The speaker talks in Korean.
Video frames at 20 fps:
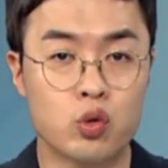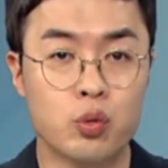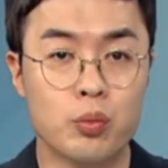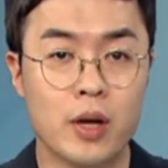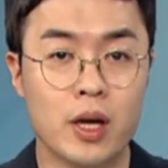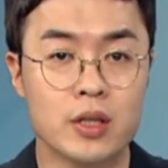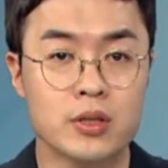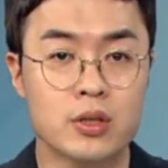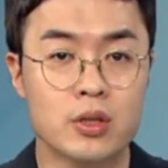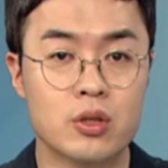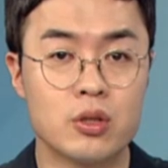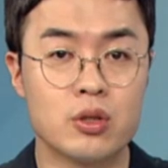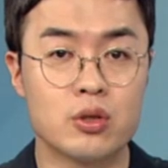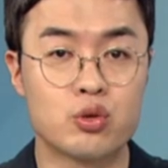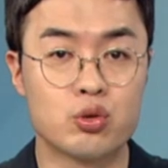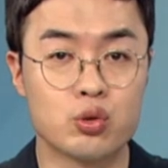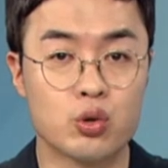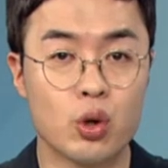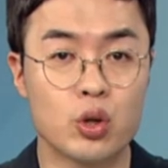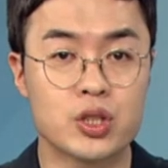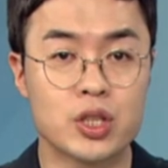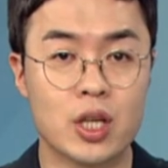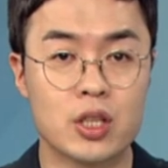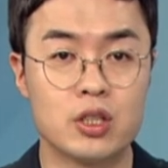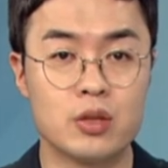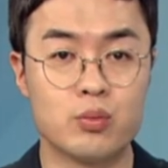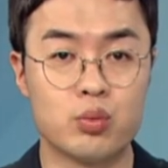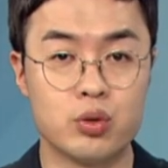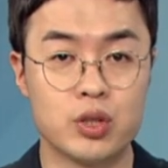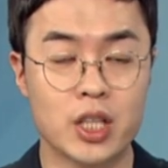투명성을
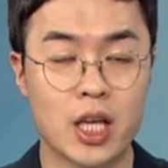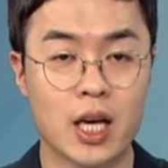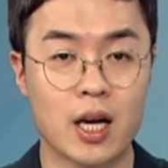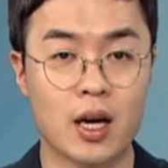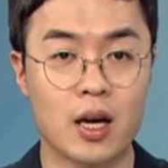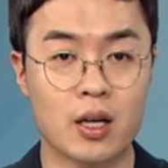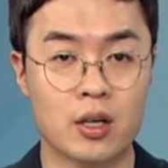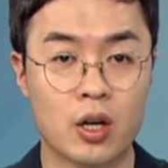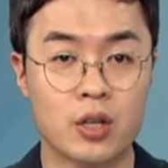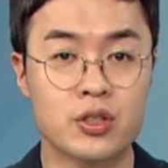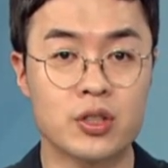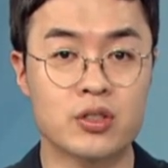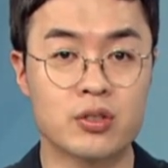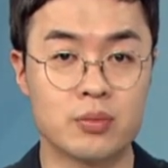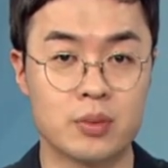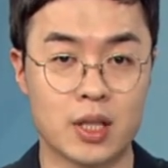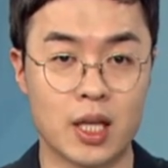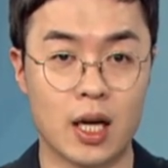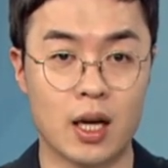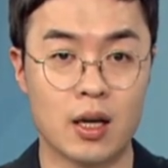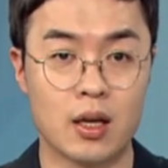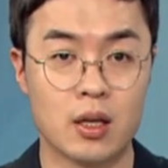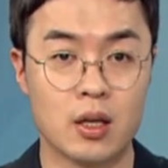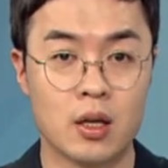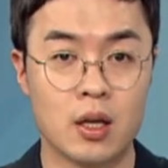중요시하는 분위기가 커졌습니다.